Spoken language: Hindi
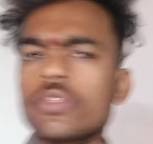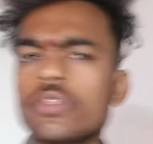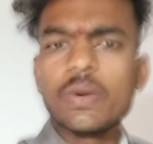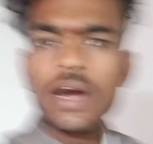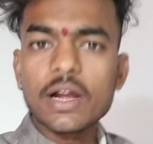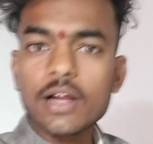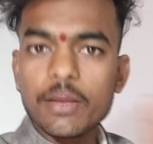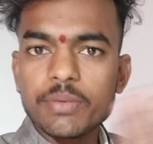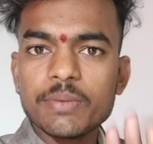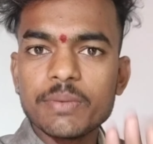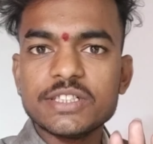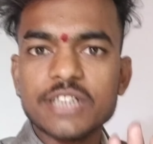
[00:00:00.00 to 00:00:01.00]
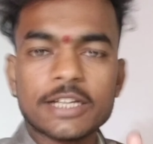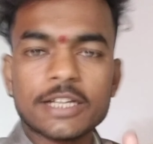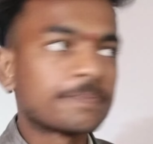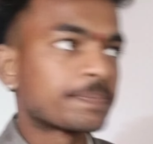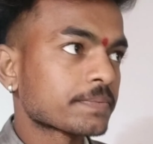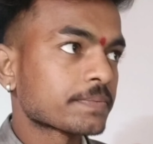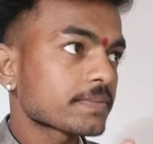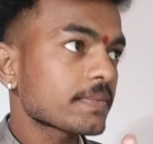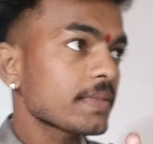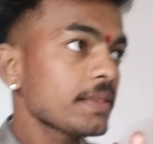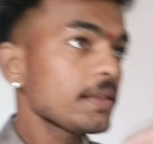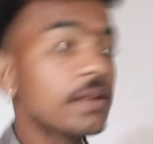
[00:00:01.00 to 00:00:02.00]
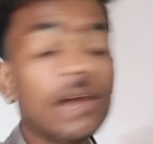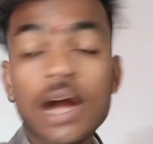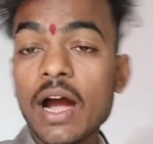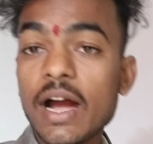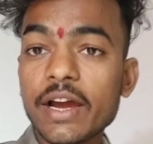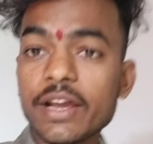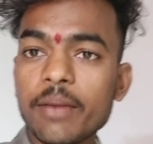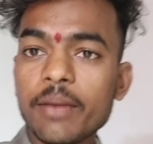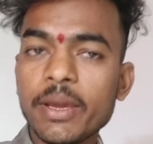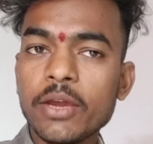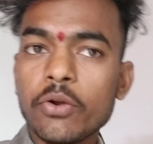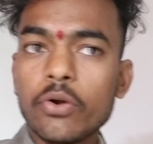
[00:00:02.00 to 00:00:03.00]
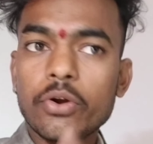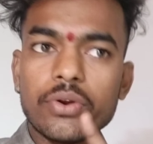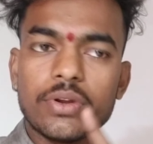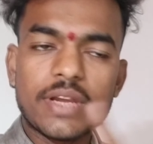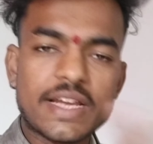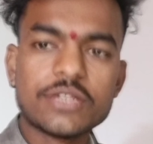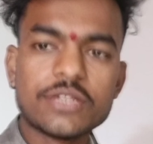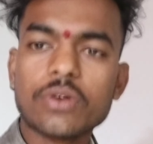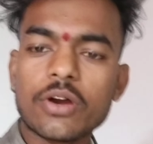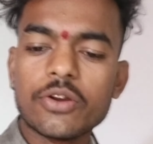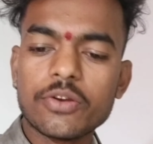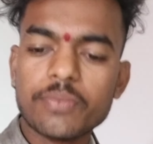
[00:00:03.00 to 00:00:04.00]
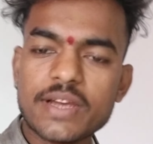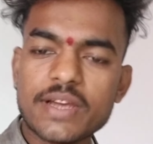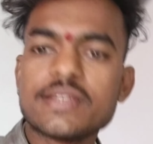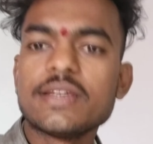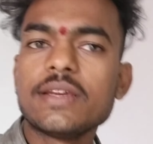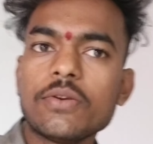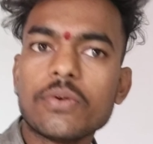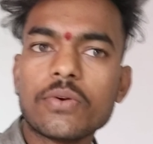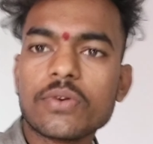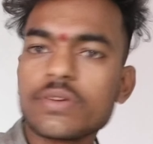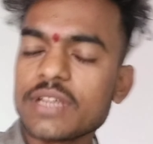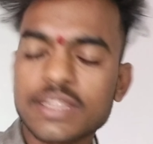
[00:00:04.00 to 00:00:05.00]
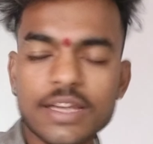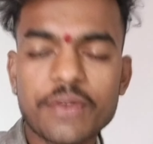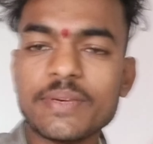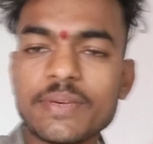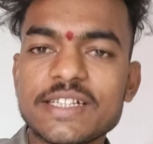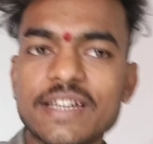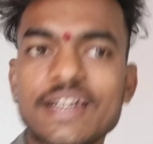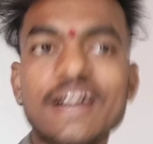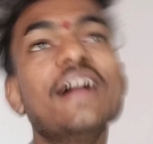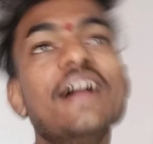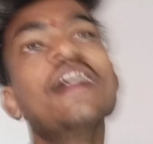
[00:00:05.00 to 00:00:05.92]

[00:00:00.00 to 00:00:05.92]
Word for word: तो वहाँ कभी मत हाँ, जाना कहीं मत जाना आगरा में और ऐसी दुकानों ऐसे लोगों के साथ कभी मत जाना